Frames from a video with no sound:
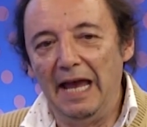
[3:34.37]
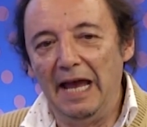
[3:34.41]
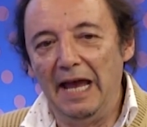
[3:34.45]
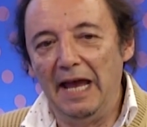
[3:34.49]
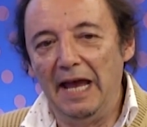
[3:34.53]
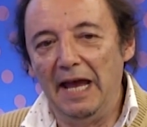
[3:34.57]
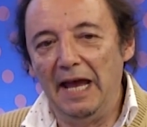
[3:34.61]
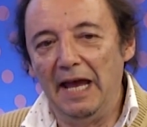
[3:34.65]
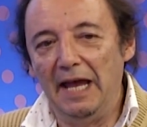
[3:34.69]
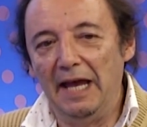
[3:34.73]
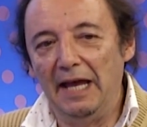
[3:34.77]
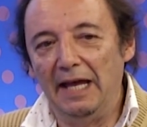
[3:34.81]

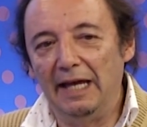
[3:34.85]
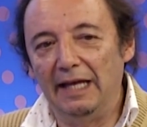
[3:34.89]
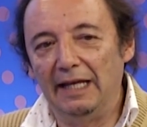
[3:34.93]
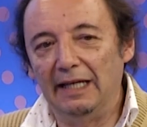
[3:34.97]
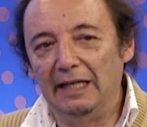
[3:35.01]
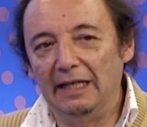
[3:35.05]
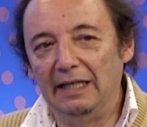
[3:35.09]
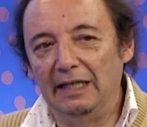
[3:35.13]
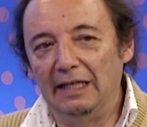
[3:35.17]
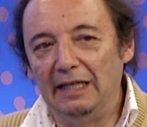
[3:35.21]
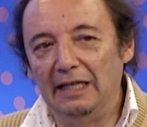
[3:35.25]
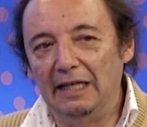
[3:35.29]

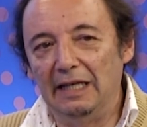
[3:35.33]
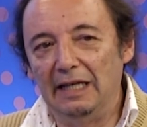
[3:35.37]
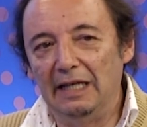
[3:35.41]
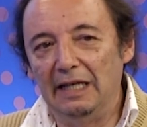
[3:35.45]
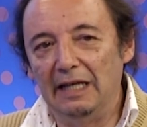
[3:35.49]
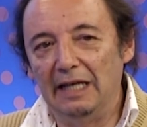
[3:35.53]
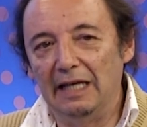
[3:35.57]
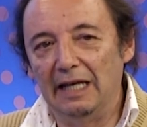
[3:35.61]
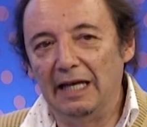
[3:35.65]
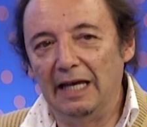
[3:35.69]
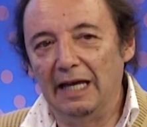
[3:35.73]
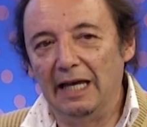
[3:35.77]
Eh,
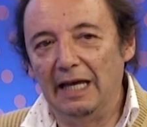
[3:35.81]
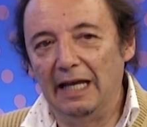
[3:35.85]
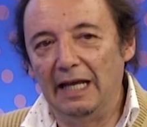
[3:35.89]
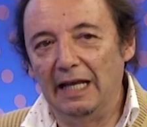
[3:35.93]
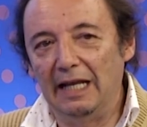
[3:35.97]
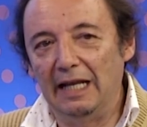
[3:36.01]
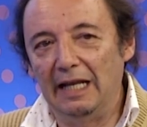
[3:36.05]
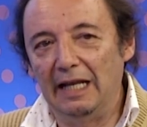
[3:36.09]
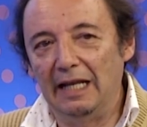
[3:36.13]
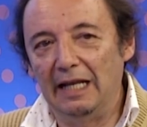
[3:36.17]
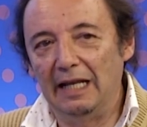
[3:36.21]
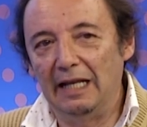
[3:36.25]
y
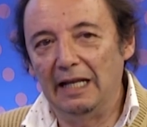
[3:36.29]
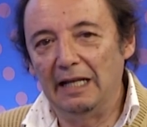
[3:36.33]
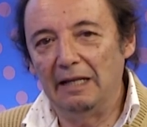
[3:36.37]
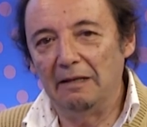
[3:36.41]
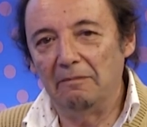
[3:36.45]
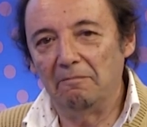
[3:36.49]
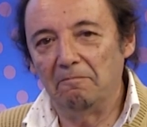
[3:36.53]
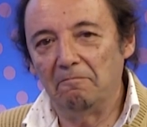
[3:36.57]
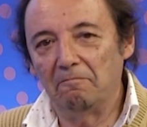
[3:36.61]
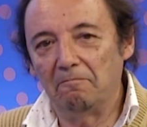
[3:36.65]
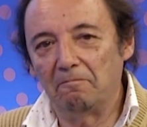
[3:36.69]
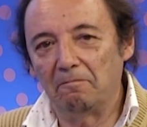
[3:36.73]

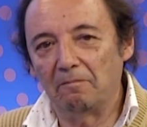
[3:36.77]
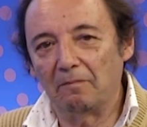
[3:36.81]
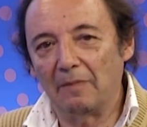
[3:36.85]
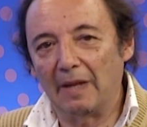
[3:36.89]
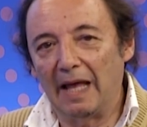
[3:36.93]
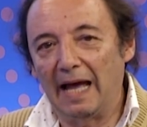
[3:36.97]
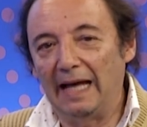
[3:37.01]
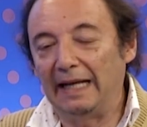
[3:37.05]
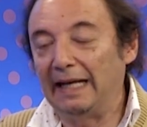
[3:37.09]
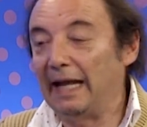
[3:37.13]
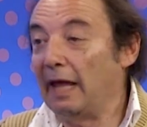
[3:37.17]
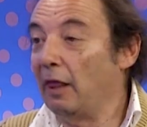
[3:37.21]

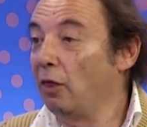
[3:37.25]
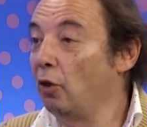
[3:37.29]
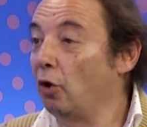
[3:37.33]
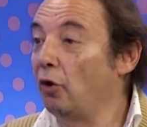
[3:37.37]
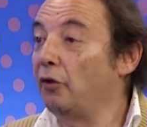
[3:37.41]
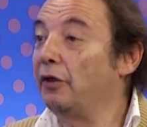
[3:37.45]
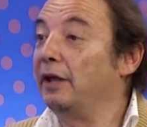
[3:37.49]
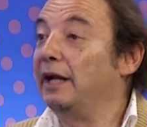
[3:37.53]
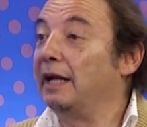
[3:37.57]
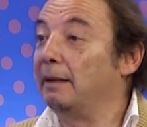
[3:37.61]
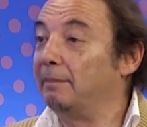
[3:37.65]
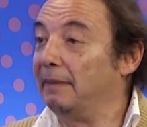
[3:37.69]
a las
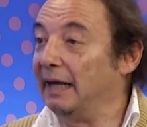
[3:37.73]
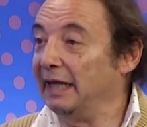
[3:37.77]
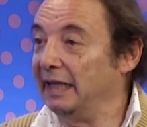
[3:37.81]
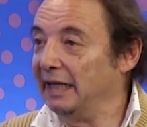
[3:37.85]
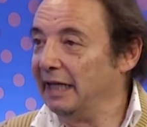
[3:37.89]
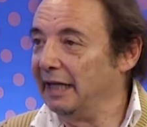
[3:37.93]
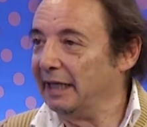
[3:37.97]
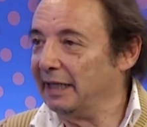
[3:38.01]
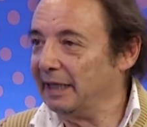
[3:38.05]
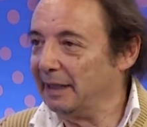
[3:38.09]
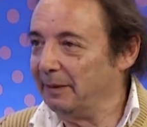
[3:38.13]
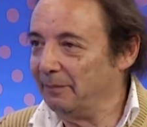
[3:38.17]
2 de la
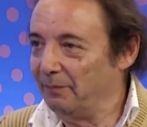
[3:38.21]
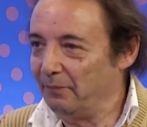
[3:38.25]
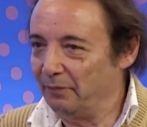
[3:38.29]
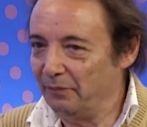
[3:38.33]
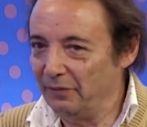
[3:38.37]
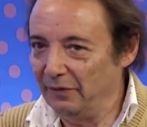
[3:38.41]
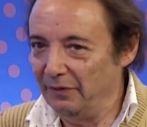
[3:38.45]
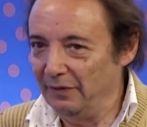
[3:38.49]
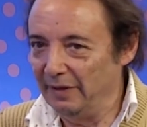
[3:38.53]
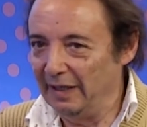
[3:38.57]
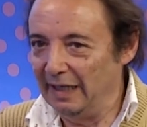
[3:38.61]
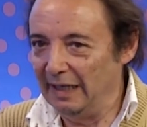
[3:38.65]
mañana
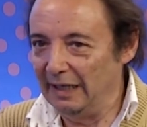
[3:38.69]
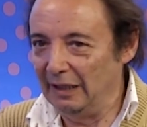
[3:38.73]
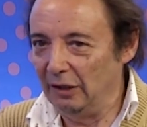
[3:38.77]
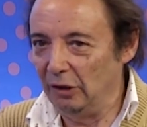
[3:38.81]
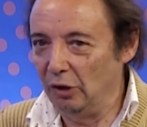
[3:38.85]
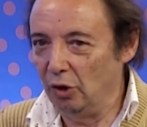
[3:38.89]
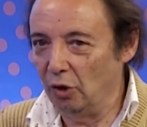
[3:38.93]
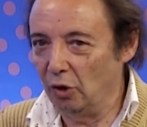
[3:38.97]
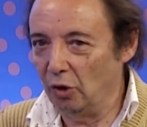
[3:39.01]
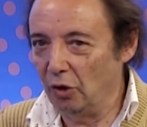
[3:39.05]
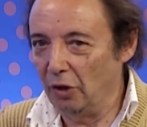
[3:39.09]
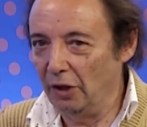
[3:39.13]

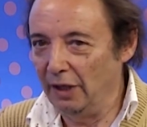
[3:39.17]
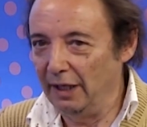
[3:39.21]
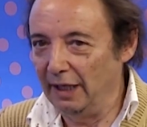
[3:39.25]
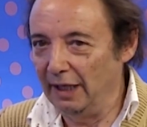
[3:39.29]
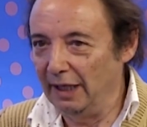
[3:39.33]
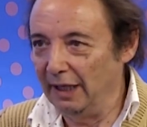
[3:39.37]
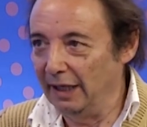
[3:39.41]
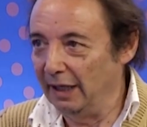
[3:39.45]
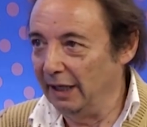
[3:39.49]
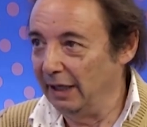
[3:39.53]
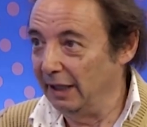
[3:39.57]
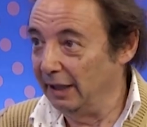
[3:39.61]
del 2
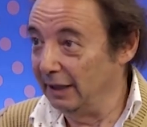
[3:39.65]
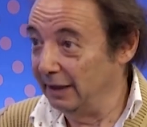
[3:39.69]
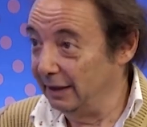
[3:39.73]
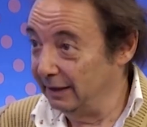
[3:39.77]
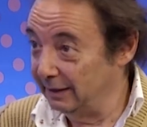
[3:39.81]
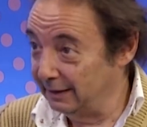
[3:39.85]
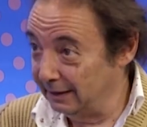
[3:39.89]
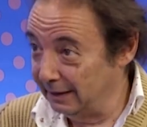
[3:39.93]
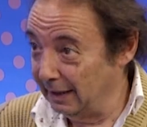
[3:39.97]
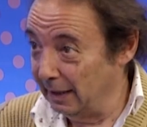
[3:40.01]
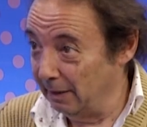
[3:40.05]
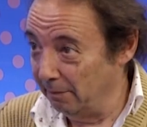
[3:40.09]
de
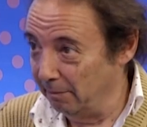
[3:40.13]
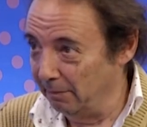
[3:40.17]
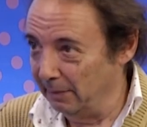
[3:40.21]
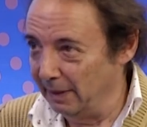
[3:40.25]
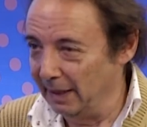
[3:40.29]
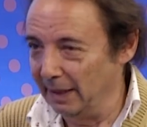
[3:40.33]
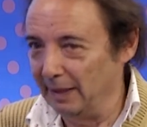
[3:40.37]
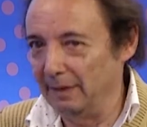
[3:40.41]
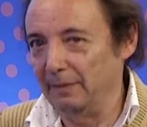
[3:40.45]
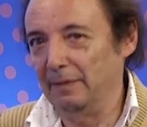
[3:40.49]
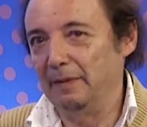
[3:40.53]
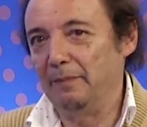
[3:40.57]

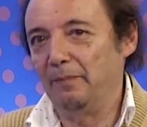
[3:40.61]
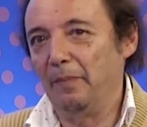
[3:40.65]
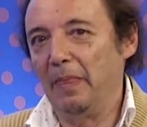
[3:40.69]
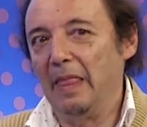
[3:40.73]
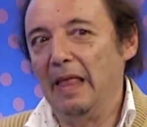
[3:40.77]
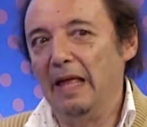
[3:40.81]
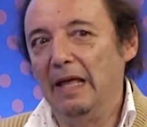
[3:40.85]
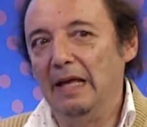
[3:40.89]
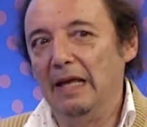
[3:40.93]
diciembre